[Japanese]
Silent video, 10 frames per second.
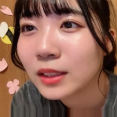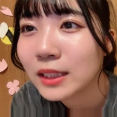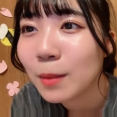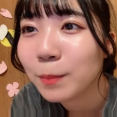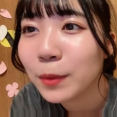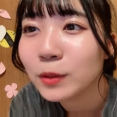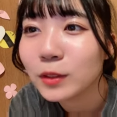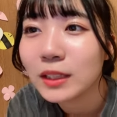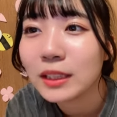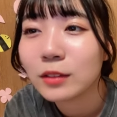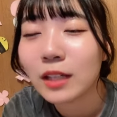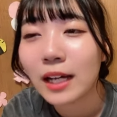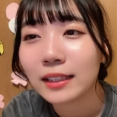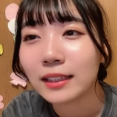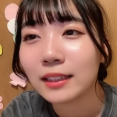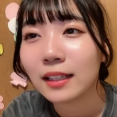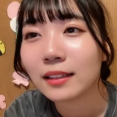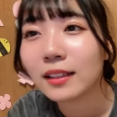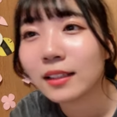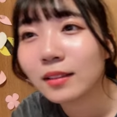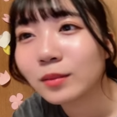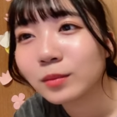チャンピオンズリーグがいいだって